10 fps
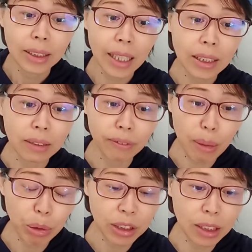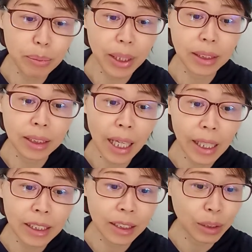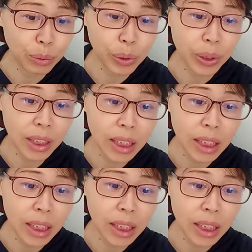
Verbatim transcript: 再次发表声明，再一次对于